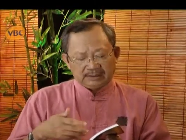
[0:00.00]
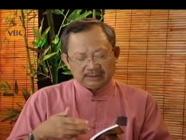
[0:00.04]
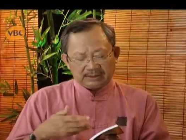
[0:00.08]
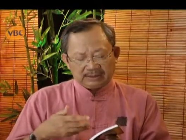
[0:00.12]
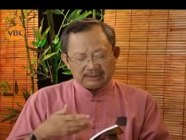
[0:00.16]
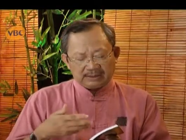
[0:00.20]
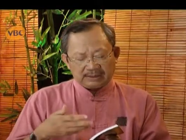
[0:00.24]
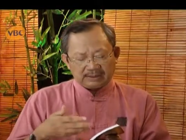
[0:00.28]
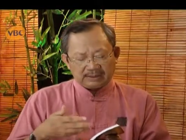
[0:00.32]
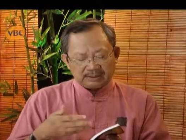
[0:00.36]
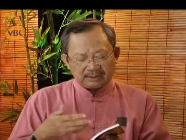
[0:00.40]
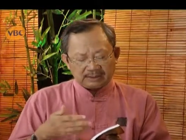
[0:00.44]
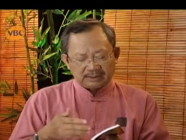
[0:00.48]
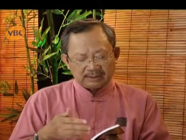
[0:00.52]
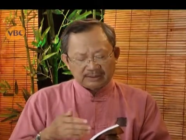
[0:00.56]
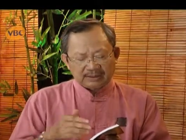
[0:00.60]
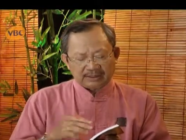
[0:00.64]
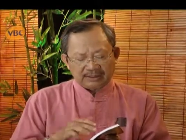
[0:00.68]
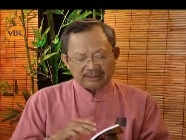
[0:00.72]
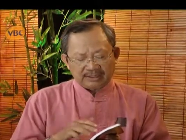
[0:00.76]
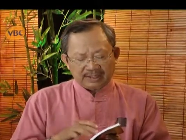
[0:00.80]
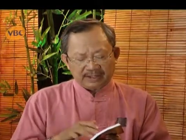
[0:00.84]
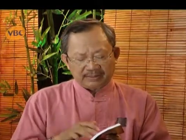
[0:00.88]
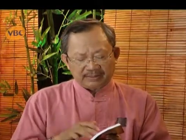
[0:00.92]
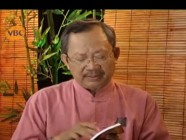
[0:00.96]
để có
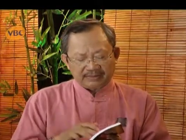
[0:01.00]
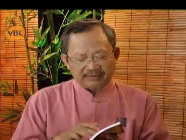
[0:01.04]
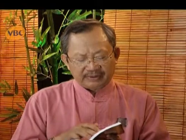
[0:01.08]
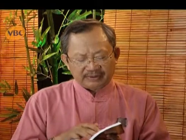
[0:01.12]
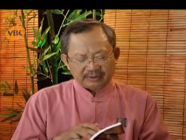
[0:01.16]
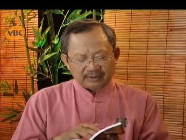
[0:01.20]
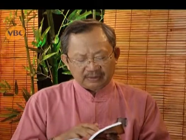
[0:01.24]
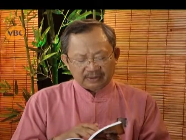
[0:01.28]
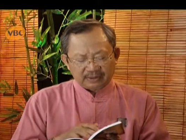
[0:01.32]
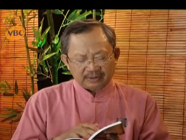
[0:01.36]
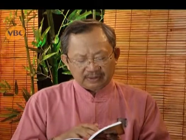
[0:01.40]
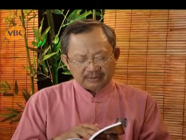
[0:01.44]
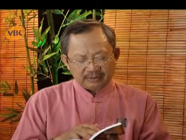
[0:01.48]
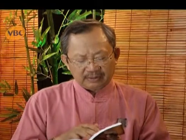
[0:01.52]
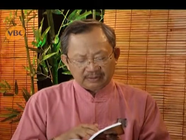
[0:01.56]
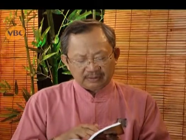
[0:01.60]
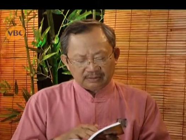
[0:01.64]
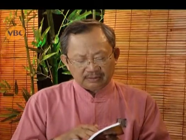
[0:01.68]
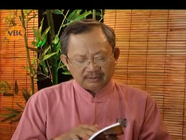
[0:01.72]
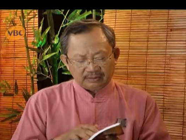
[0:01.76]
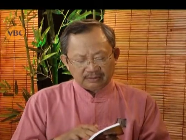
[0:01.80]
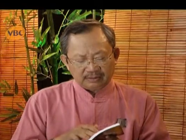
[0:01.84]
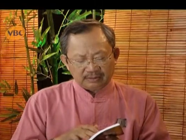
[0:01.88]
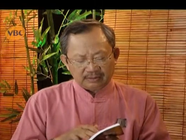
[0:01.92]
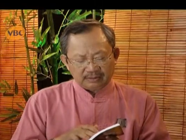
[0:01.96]
thể làm cái việc đó
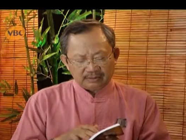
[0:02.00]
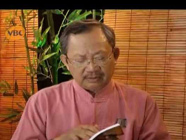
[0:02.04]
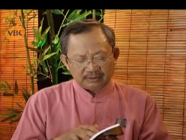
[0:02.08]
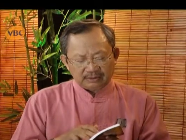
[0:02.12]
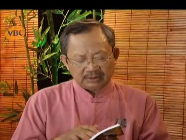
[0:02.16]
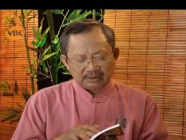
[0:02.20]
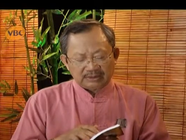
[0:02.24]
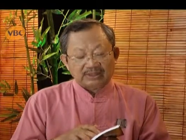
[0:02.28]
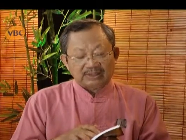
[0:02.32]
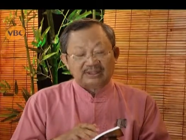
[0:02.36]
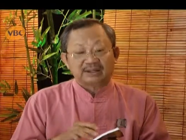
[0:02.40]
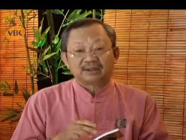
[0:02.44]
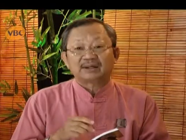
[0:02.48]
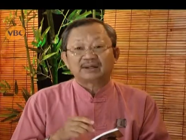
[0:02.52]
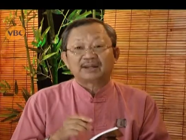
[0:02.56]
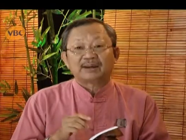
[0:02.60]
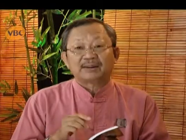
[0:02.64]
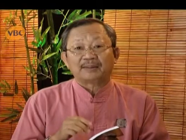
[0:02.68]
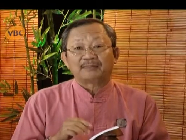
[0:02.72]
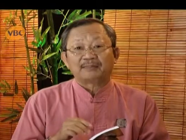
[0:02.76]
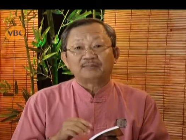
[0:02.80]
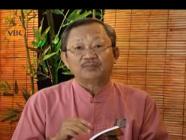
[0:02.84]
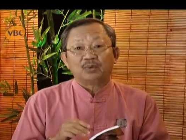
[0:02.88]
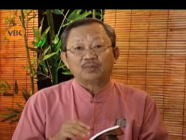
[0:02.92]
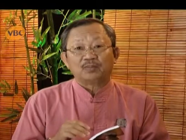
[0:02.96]
tức là nó làm
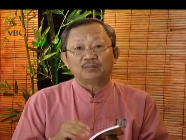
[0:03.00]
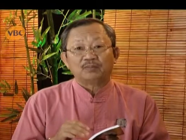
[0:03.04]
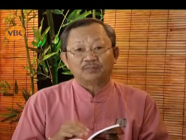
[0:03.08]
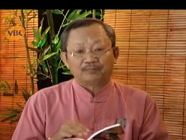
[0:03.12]
ấm bụng